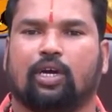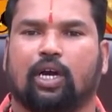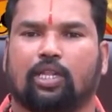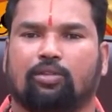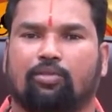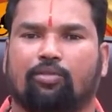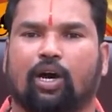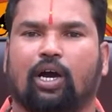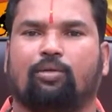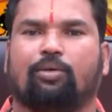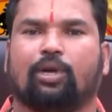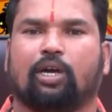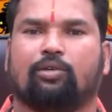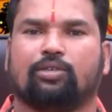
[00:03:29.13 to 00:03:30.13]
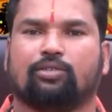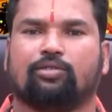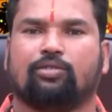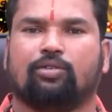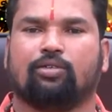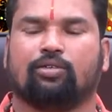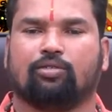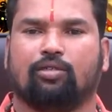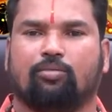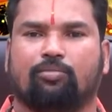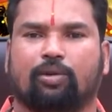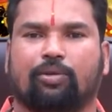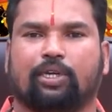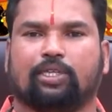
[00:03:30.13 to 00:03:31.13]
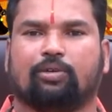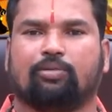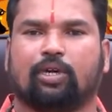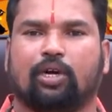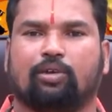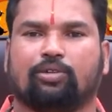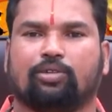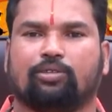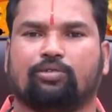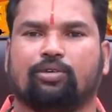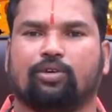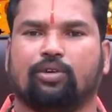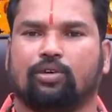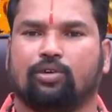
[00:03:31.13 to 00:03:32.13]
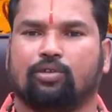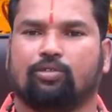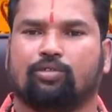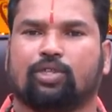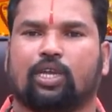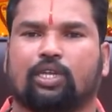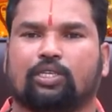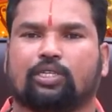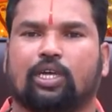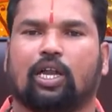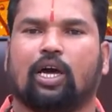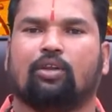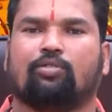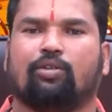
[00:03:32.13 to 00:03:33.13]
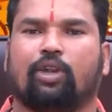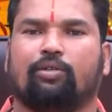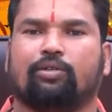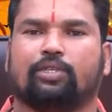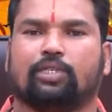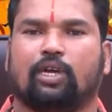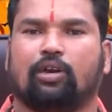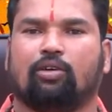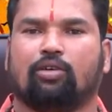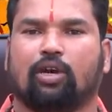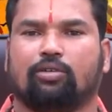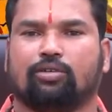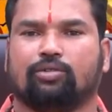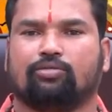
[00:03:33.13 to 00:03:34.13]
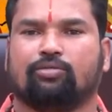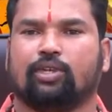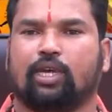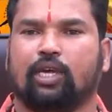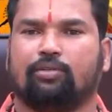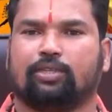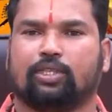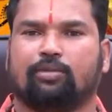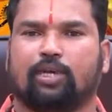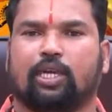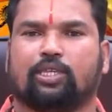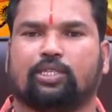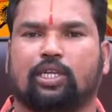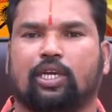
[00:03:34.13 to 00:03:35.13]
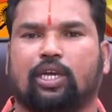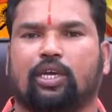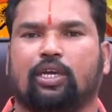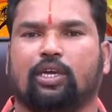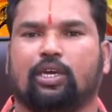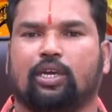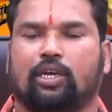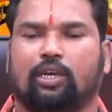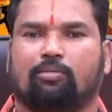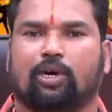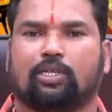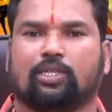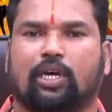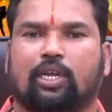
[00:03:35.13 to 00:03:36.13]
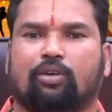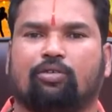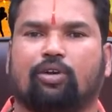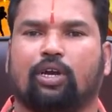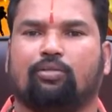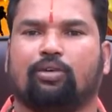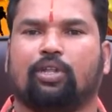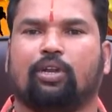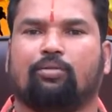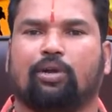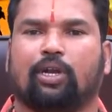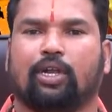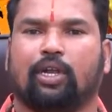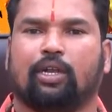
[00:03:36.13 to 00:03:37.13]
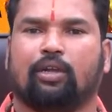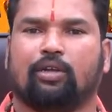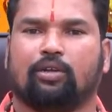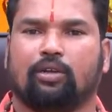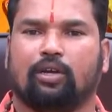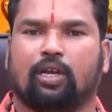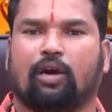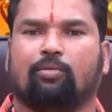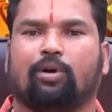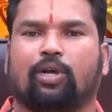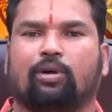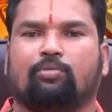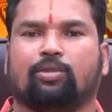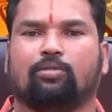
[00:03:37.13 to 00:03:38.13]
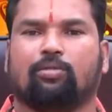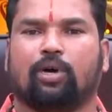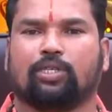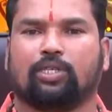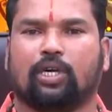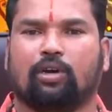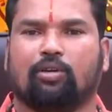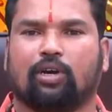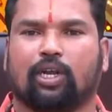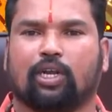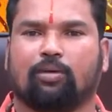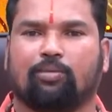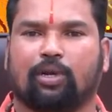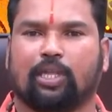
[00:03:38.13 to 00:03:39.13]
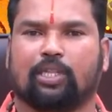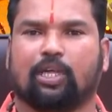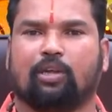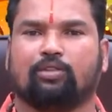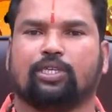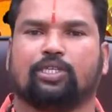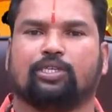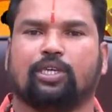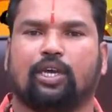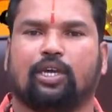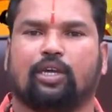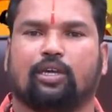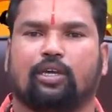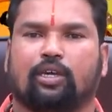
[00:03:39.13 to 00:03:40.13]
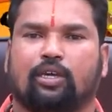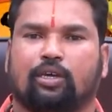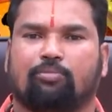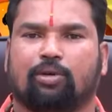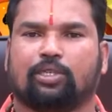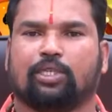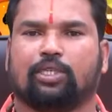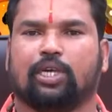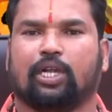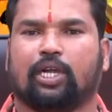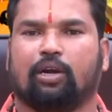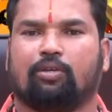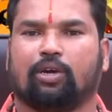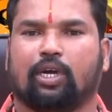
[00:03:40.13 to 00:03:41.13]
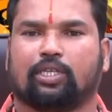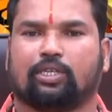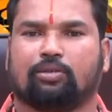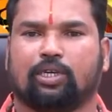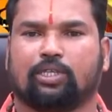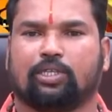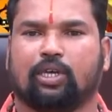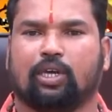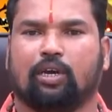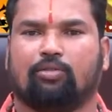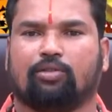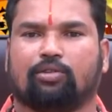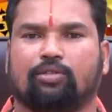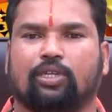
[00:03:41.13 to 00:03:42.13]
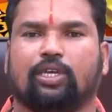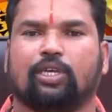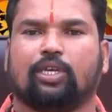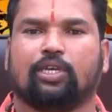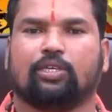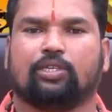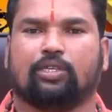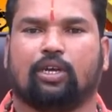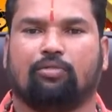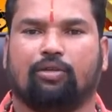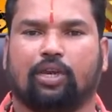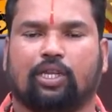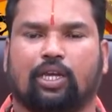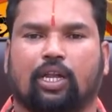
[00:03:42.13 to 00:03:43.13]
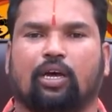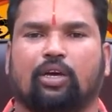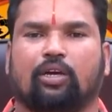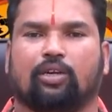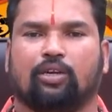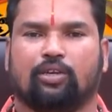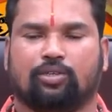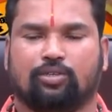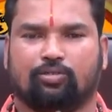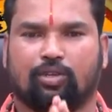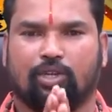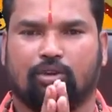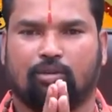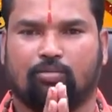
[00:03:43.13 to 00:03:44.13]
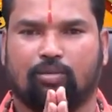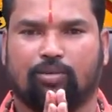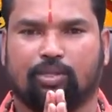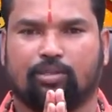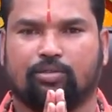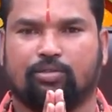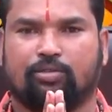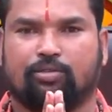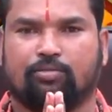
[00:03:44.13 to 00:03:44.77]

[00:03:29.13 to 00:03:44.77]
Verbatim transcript: అది వివాహమే కావచ్చు గృహప్రవేశమే కావచ్చు నూతన స్థలాలు కొనే విషయంలో కావచ్చు ఏ విషయమైనా సరే ఈ మాసాన్ని ఒక్కటి వదిలిపెట్టి రాబోయే ముందు మాసాలలో కనుక ప్రయత్నాలు చేస్తే మంచి జరిగే అవకాశం ఖచ్చితంగా ఉంటుంది సర్వే జన సుఖినోభవంతో